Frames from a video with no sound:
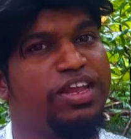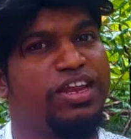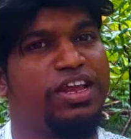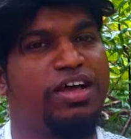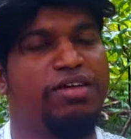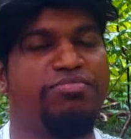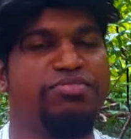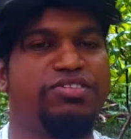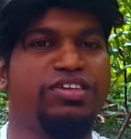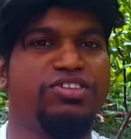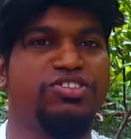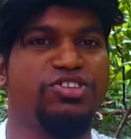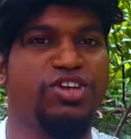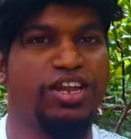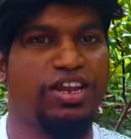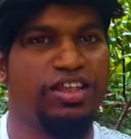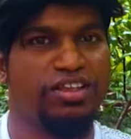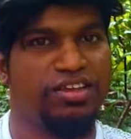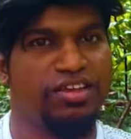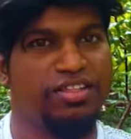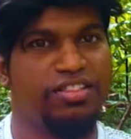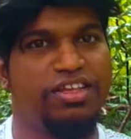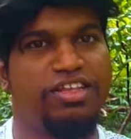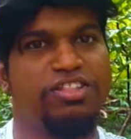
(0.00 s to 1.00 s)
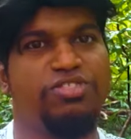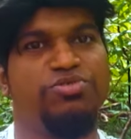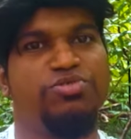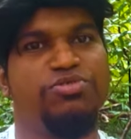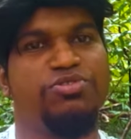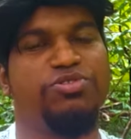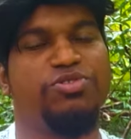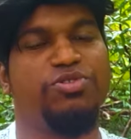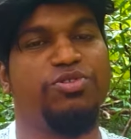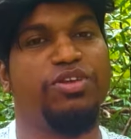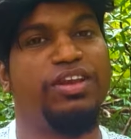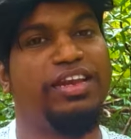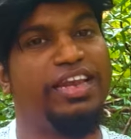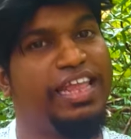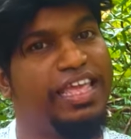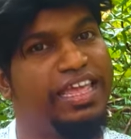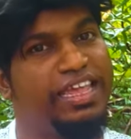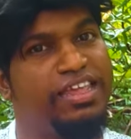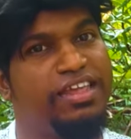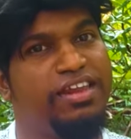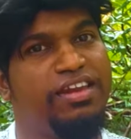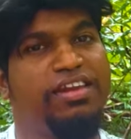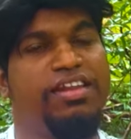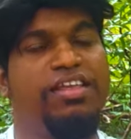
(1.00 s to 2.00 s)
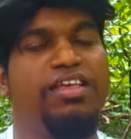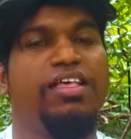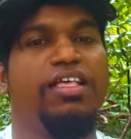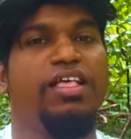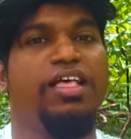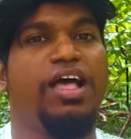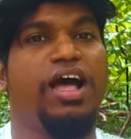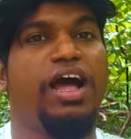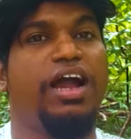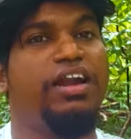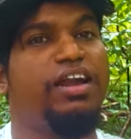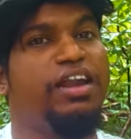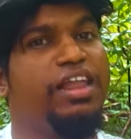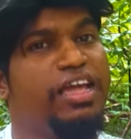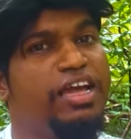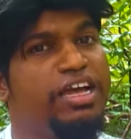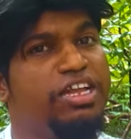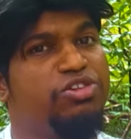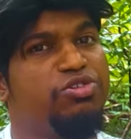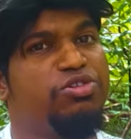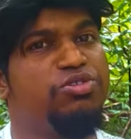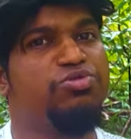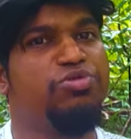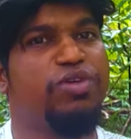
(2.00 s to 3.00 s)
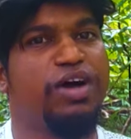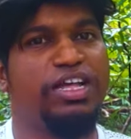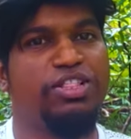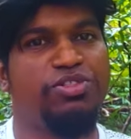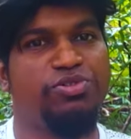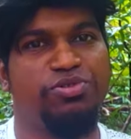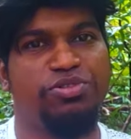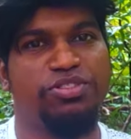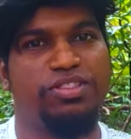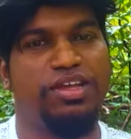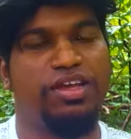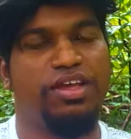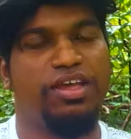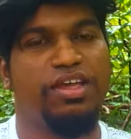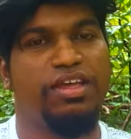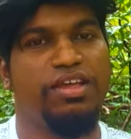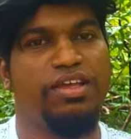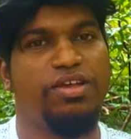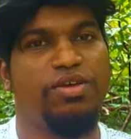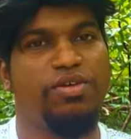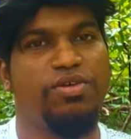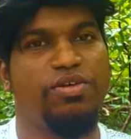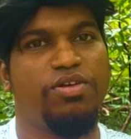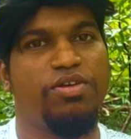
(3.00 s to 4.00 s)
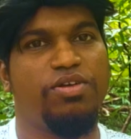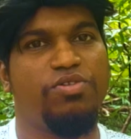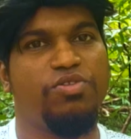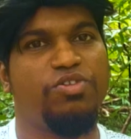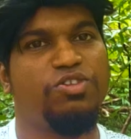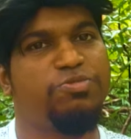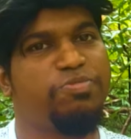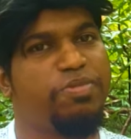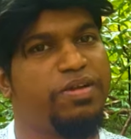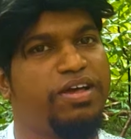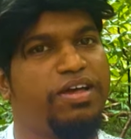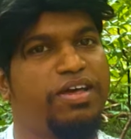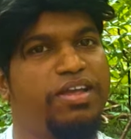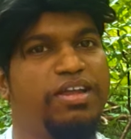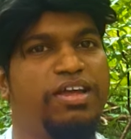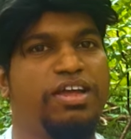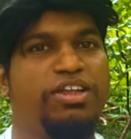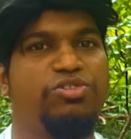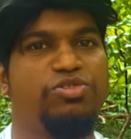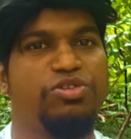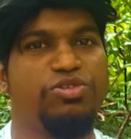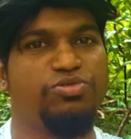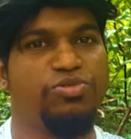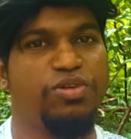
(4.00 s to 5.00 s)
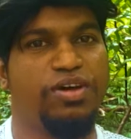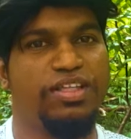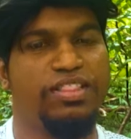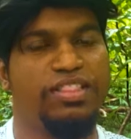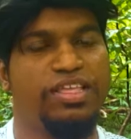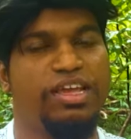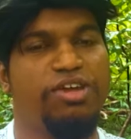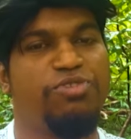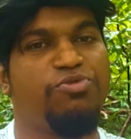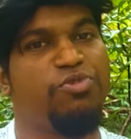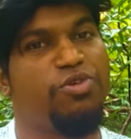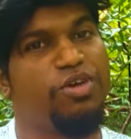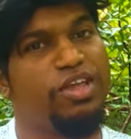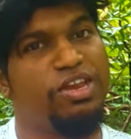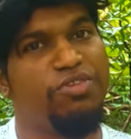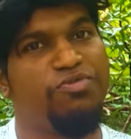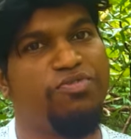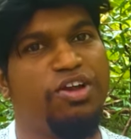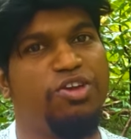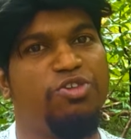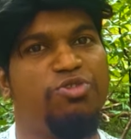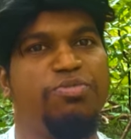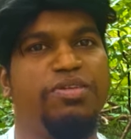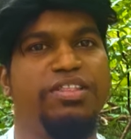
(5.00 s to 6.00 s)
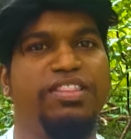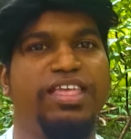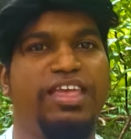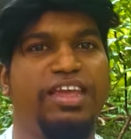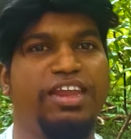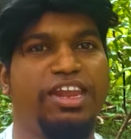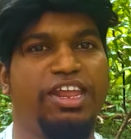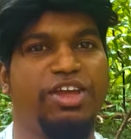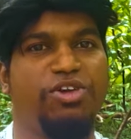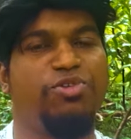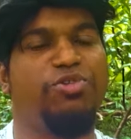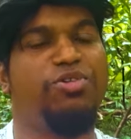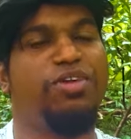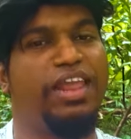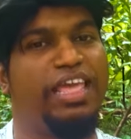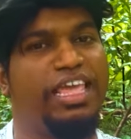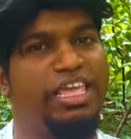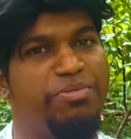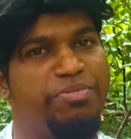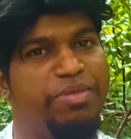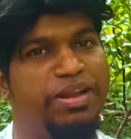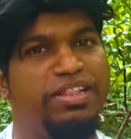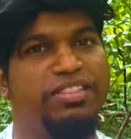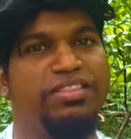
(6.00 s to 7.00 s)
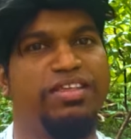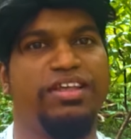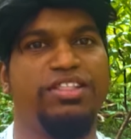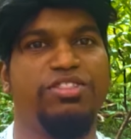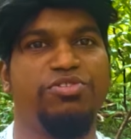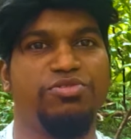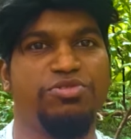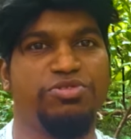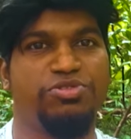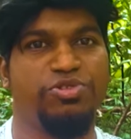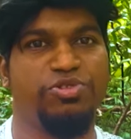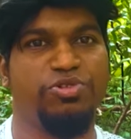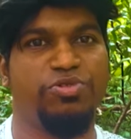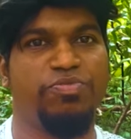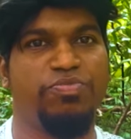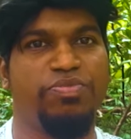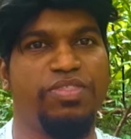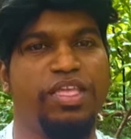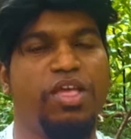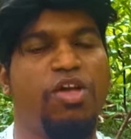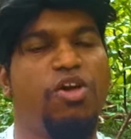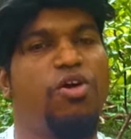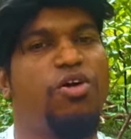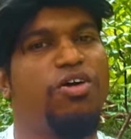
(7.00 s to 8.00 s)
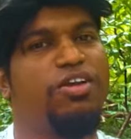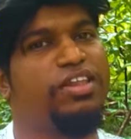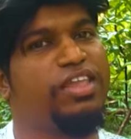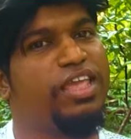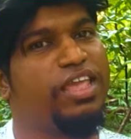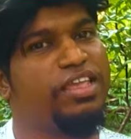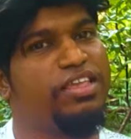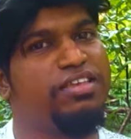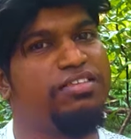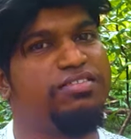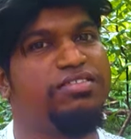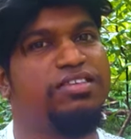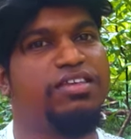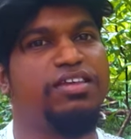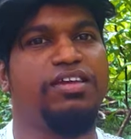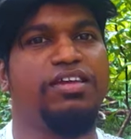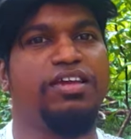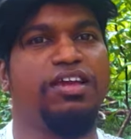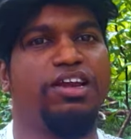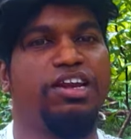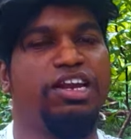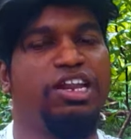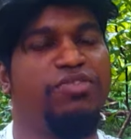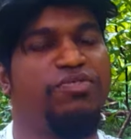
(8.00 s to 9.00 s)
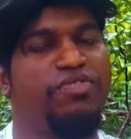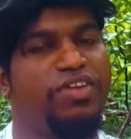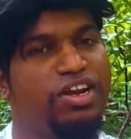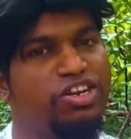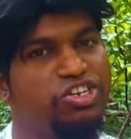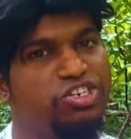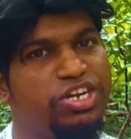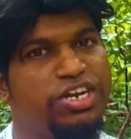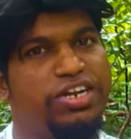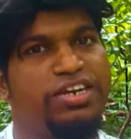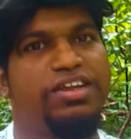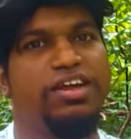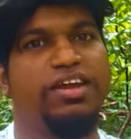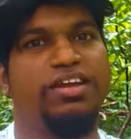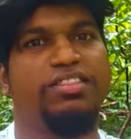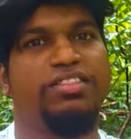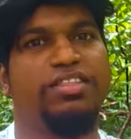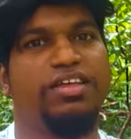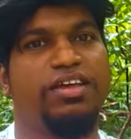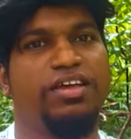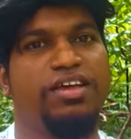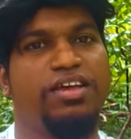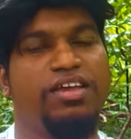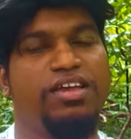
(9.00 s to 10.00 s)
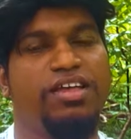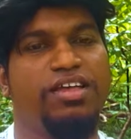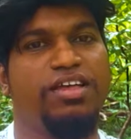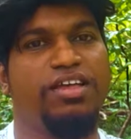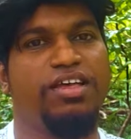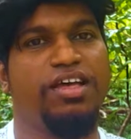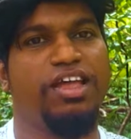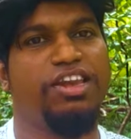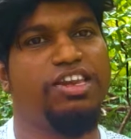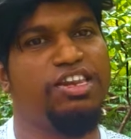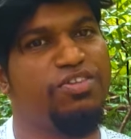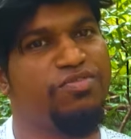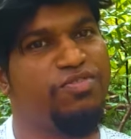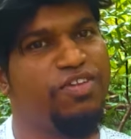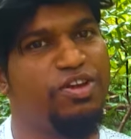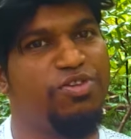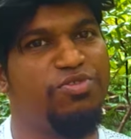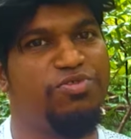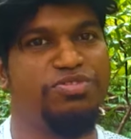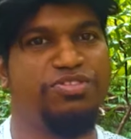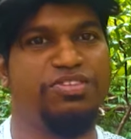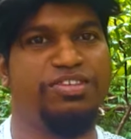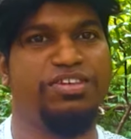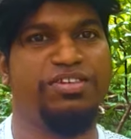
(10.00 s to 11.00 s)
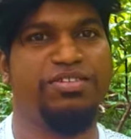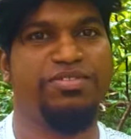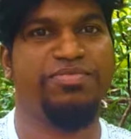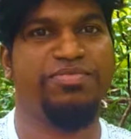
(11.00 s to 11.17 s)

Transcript: नाम से जाना जाता है दोस्तों लेकिन अंडे का जो स्वाद होता है उस प्रकार का जो स्वाद है वो इन फलों में देखने को नहीं मिलता है दोस्तों और यही इसे डिफ्रेंशिएट करता है अन्य फलों से